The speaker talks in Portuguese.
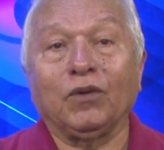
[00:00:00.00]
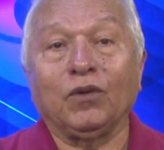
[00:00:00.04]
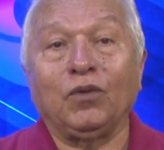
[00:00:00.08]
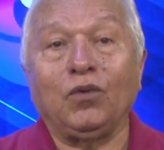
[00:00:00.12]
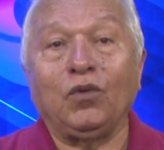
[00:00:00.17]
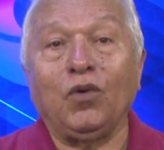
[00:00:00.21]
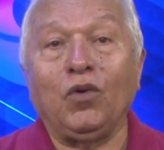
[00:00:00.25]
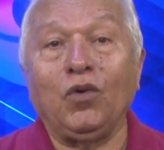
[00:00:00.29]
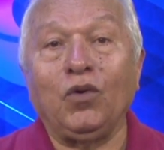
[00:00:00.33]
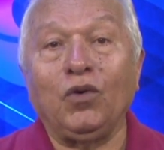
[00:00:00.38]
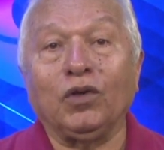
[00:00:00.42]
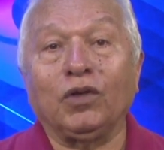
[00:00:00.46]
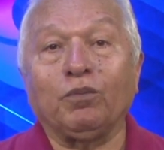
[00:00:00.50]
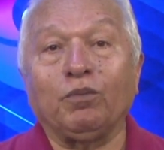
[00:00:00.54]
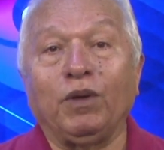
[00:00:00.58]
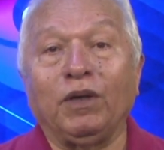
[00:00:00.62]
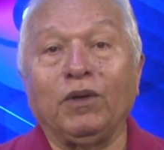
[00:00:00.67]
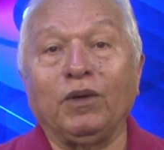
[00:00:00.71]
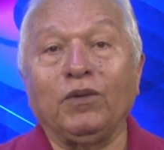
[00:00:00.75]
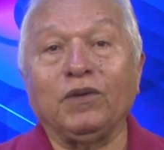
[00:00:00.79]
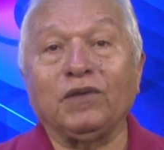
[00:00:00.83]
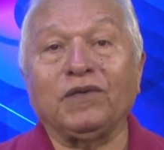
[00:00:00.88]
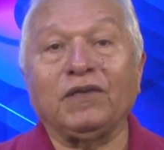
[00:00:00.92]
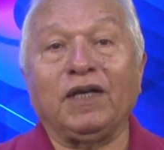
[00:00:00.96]
O Hulk
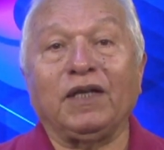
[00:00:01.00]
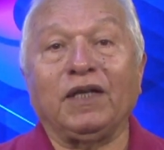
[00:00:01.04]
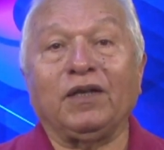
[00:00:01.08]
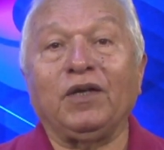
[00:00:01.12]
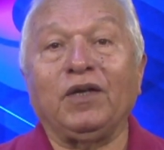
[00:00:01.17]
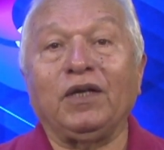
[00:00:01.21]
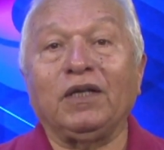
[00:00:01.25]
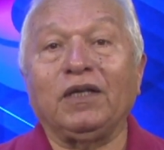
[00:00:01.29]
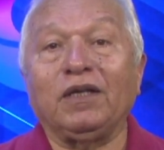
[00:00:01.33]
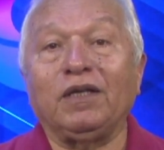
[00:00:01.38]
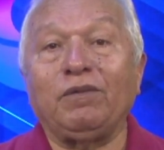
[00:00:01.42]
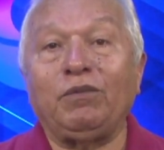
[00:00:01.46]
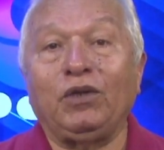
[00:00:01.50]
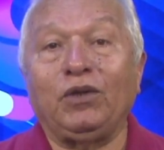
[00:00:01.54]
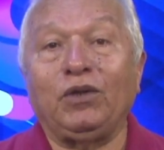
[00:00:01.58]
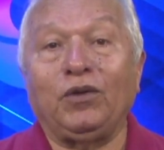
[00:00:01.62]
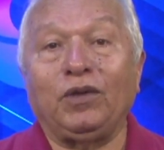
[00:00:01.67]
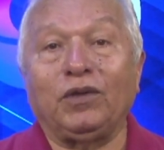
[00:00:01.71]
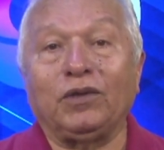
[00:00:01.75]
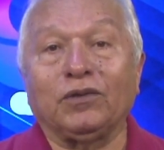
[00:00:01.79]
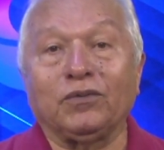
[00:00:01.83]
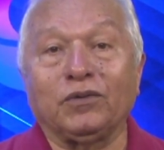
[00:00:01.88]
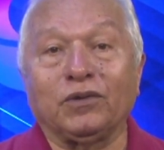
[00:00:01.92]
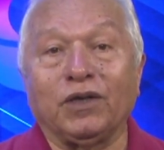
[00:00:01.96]
pagou 70
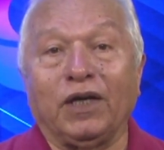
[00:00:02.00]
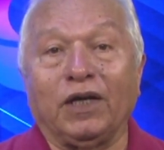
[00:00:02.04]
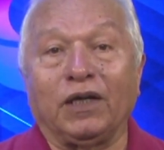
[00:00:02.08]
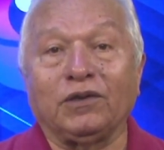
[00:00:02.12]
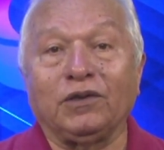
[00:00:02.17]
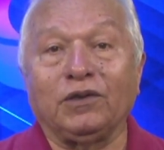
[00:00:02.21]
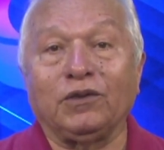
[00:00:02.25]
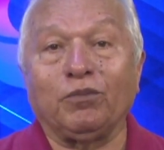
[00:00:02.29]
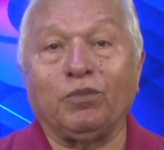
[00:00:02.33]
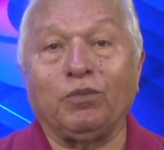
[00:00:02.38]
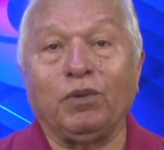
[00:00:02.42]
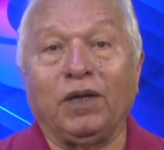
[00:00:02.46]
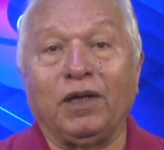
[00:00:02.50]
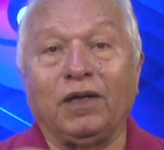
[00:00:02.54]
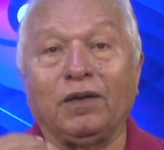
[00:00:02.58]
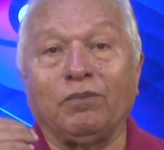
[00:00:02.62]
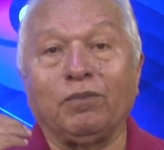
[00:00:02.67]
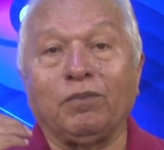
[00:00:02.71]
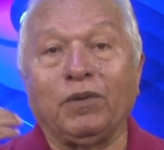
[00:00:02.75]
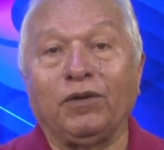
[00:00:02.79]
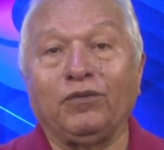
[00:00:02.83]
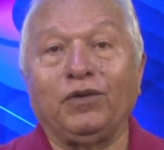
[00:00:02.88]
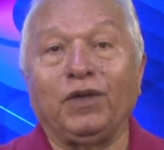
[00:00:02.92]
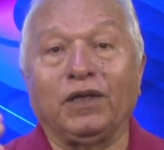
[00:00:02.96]
milhões no jatinho
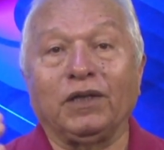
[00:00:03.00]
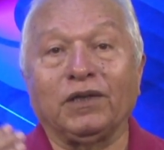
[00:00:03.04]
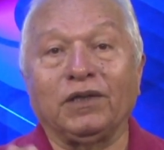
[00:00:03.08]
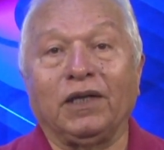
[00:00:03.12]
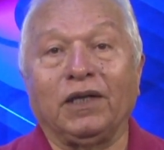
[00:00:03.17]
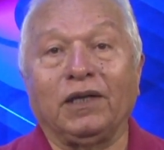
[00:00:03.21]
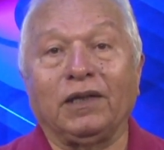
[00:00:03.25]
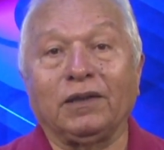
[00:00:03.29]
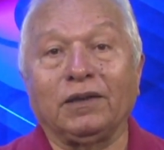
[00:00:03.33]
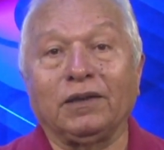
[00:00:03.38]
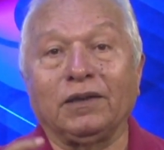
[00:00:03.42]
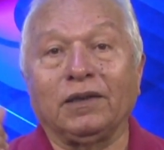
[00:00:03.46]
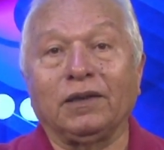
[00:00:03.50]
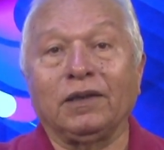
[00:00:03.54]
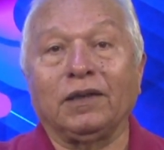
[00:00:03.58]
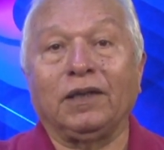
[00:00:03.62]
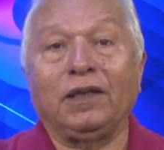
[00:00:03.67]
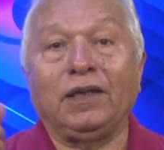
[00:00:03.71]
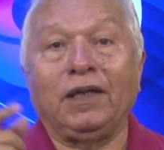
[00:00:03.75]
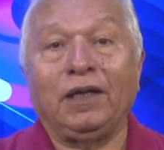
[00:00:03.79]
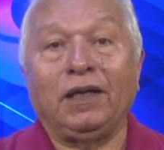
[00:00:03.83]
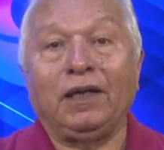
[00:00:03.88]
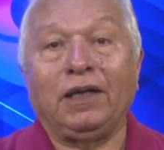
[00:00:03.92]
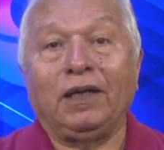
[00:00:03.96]
para viajar. Né?
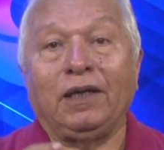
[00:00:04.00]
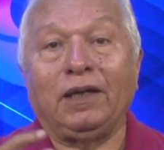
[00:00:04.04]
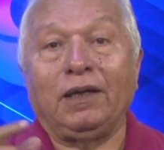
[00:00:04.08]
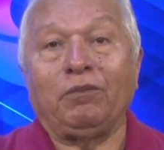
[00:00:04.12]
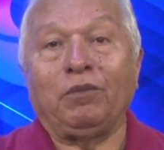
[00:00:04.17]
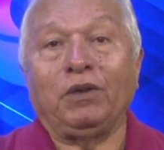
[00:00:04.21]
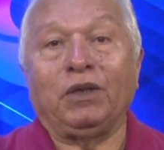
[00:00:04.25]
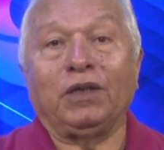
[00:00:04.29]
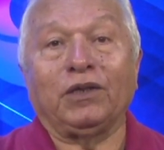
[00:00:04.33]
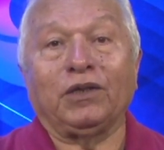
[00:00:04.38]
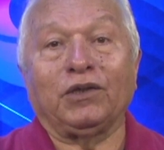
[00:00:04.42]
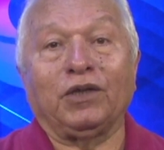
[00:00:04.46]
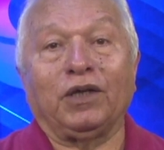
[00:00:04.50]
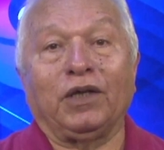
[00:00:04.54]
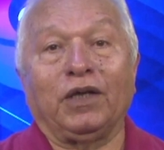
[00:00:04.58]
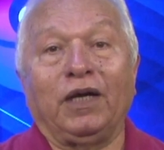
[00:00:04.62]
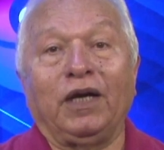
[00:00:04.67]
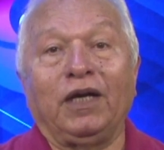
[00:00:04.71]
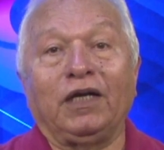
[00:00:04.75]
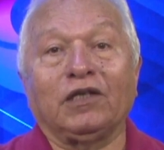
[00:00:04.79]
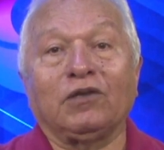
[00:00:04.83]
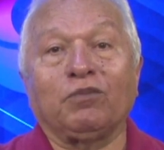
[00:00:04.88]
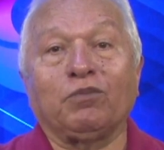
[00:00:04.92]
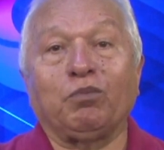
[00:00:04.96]
Minas
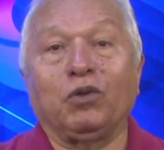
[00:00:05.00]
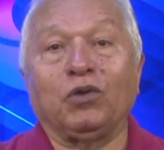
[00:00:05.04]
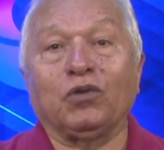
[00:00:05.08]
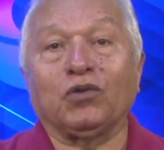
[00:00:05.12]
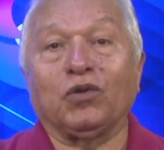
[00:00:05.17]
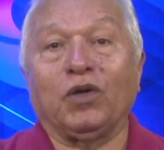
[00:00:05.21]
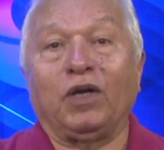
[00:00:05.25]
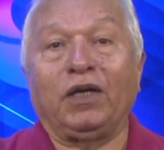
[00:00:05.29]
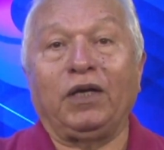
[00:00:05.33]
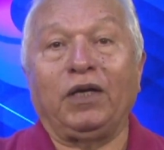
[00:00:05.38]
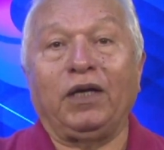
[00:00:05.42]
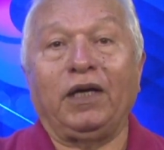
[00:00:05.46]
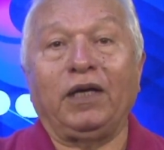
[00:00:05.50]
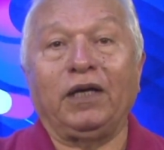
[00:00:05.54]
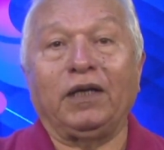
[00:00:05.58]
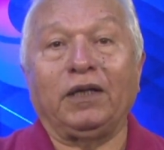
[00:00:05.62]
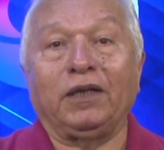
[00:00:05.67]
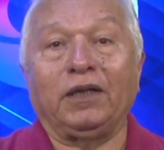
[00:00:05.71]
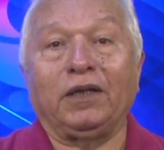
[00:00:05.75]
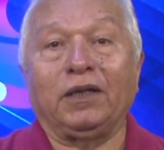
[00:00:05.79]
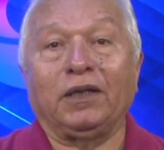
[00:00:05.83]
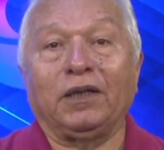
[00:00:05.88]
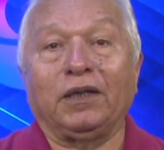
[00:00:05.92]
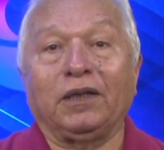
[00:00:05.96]
Gerais, Pouso
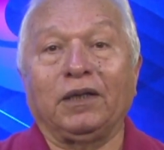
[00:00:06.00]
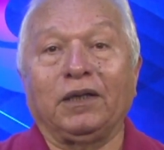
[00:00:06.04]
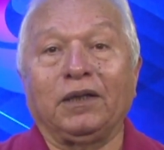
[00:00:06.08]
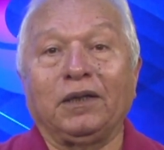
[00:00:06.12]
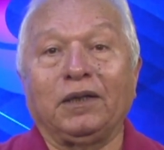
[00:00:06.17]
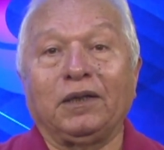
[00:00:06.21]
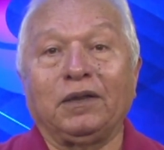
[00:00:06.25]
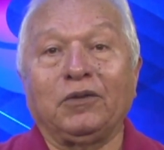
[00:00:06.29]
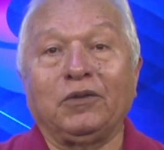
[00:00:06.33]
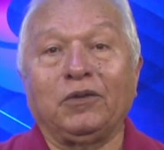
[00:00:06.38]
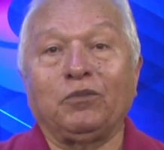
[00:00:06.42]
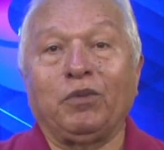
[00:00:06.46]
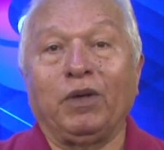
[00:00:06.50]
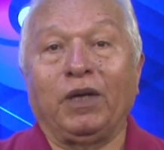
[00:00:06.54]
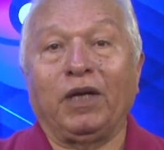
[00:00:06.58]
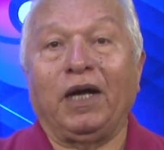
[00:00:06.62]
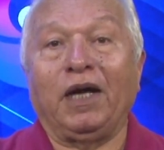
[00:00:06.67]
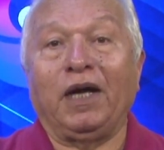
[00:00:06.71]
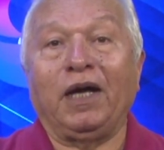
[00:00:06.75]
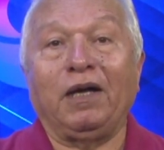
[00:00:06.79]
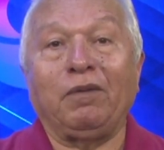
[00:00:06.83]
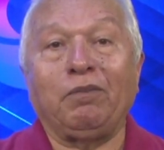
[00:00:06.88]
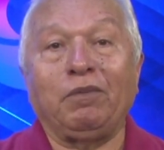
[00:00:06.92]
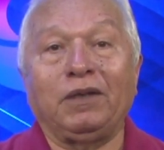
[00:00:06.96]
Alegre,
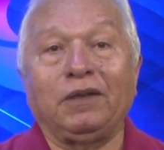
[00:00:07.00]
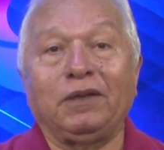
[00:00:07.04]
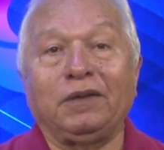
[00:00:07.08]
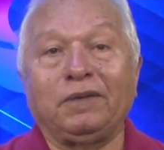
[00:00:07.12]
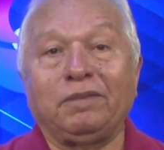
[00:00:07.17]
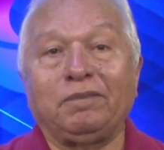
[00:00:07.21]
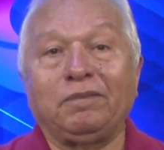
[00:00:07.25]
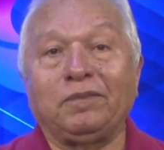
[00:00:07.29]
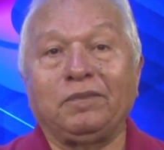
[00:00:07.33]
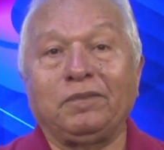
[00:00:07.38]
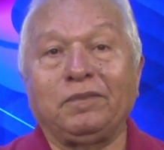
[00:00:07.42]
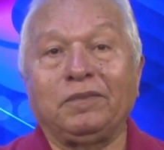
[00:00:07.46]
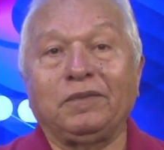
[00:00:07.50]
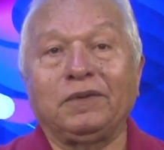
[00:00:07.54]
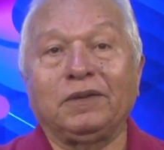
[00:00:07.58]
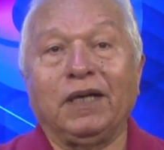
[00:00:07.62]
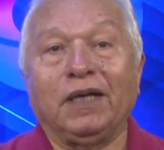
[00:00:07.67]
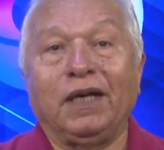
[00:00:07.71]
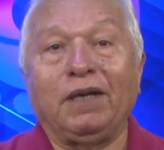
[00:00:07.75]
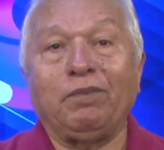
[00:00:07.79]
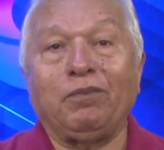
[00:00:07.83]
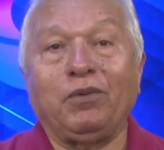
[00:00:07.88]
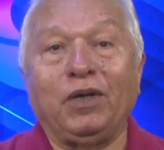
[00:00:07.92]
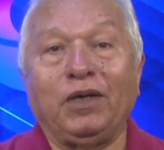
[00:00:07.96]
Uberaba,
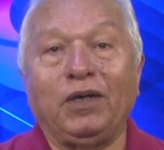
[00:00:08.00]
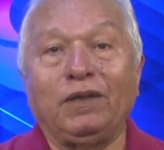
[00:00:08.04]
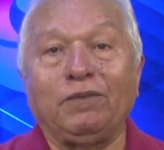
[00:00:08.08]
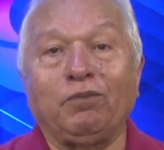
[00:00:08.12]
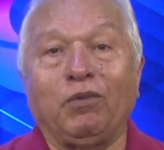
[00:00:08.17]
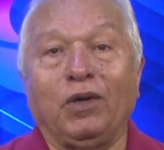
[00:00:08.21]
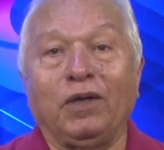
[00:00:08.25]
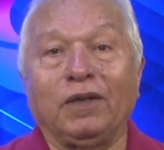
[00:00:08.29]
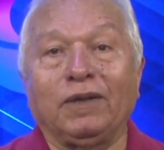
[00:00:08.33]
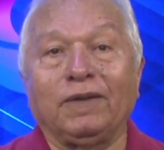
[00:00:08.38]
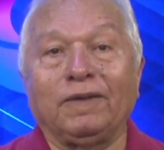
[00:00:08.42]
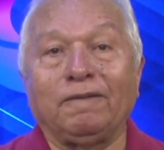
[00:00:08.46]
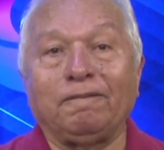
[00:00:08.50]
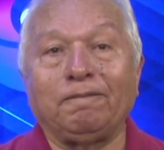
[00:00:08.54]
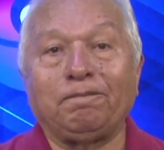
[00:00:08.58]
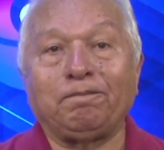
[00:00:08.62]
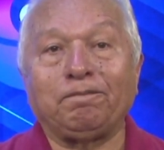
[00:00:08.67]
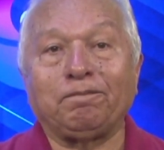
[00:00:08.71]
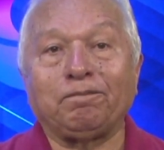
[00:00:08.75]
quem pode, pode. Né?